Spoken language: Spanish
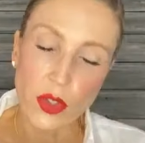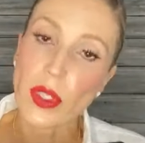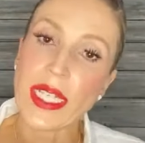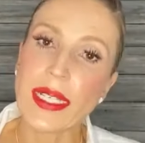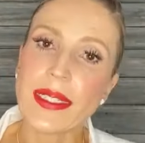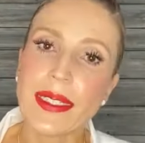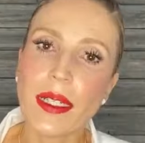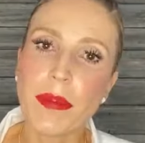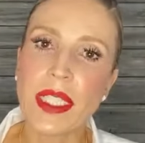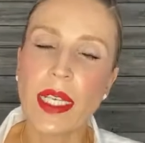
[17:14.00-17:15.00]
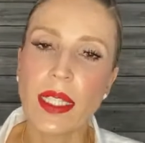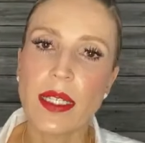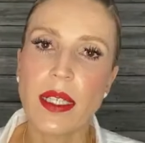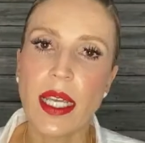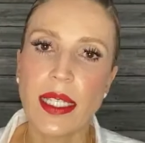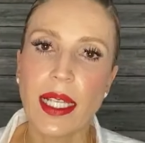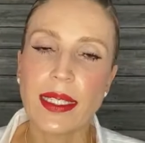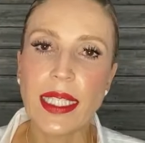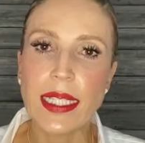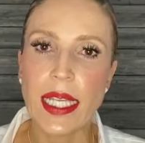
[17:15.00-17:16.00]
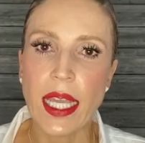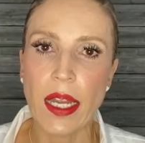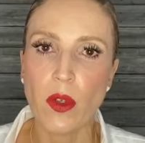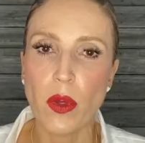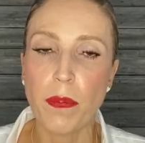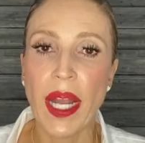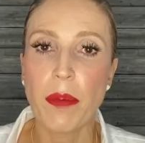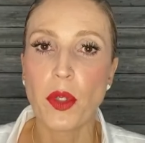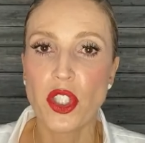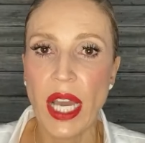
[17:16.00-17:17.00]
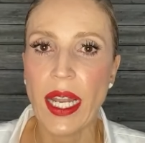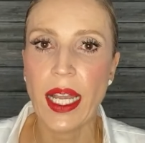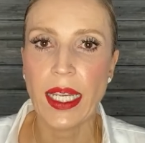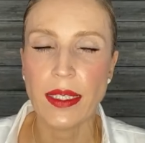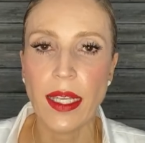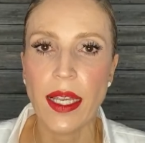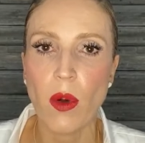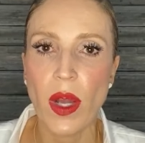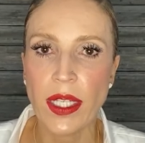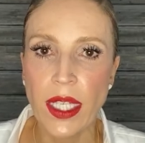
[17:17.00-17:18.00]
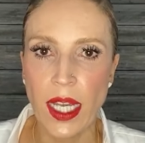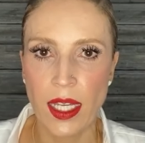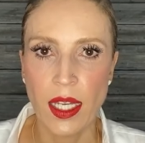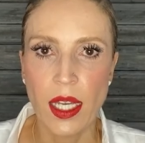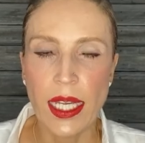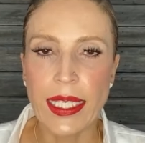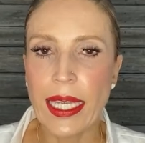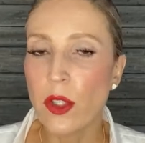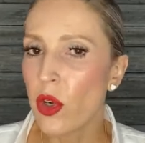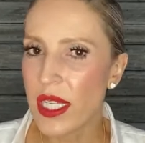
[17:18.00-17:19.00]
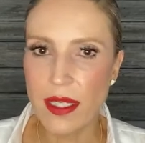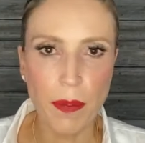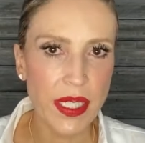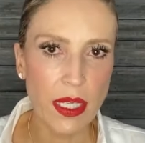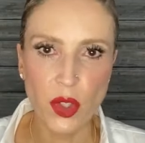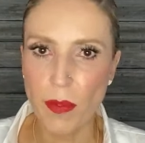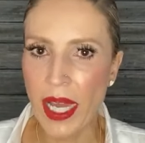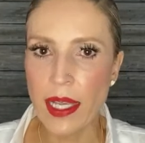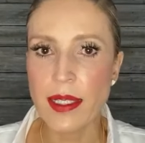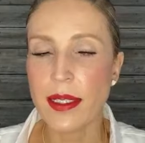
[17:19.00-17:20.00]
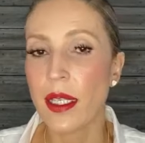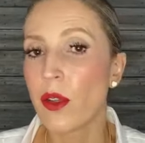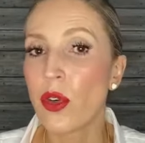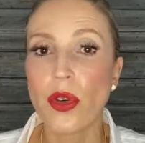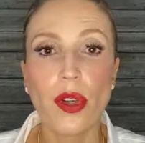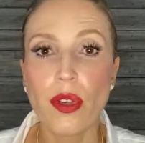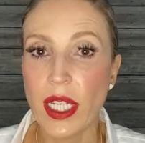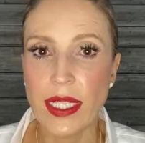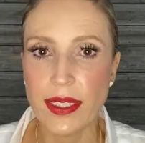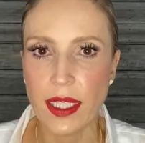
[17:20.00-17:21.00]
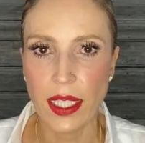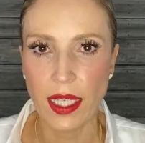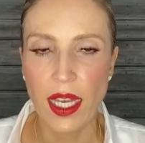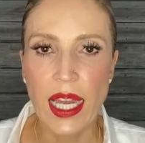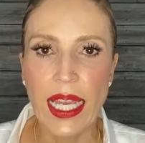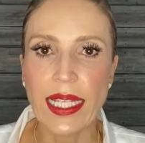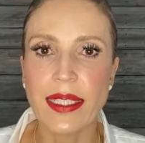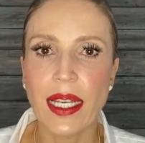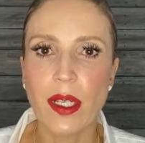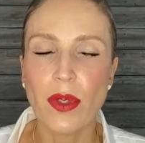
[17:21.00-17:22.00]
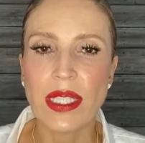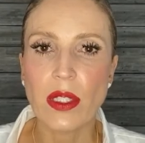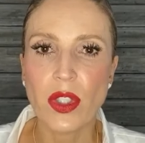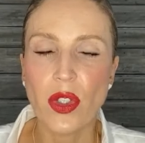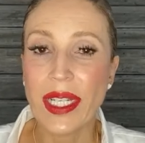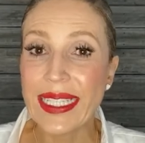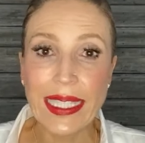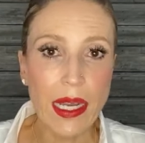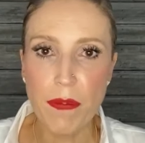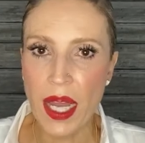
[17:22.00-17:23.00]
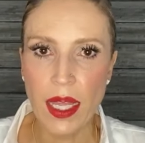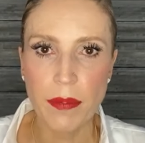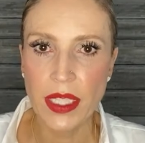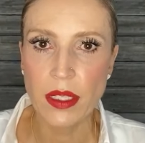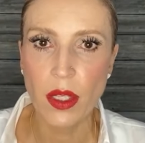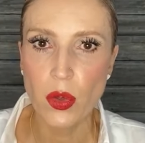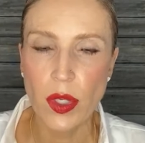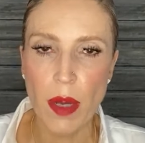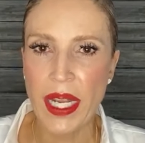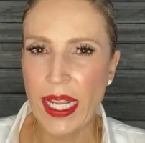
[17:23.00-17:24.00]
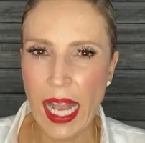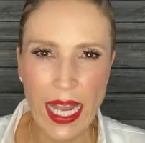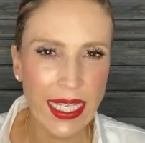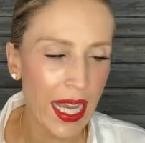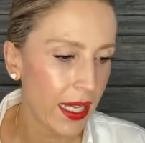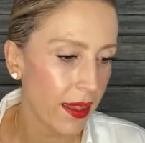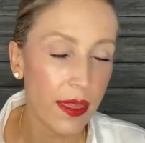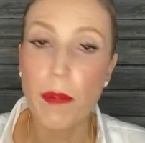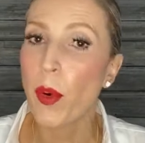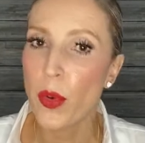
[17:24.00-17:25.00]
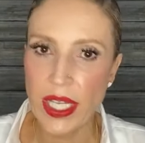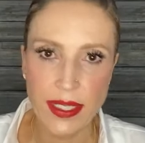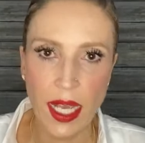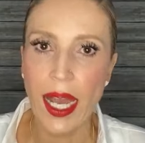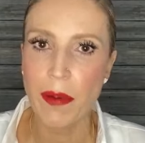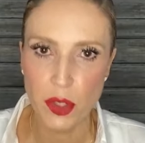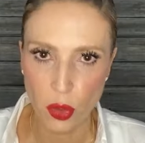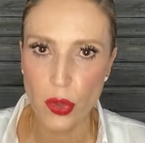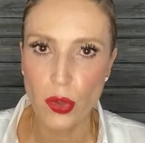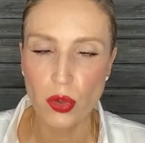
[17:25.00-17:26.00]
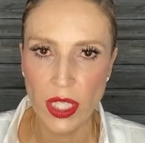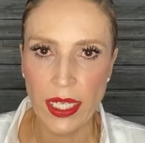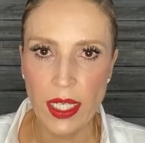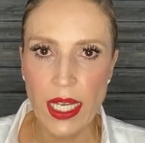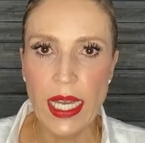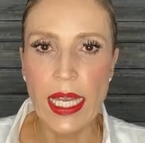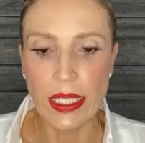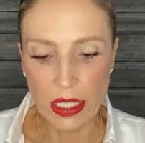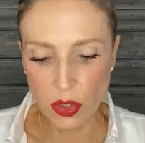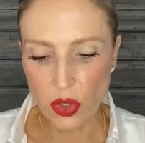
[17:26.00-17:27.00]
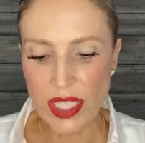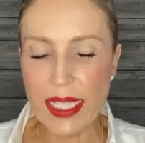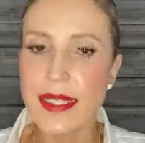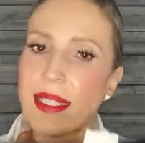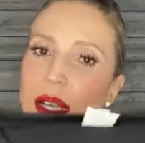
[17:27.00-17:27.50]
Resulta que estas camisetas ellas las diseñaron para apoyar a la gente de La Guajira, que no la está pasando mal, sino lo que le sigue. Están en una situación extremadamente dura, precaria, de pobreza absoluta y entonces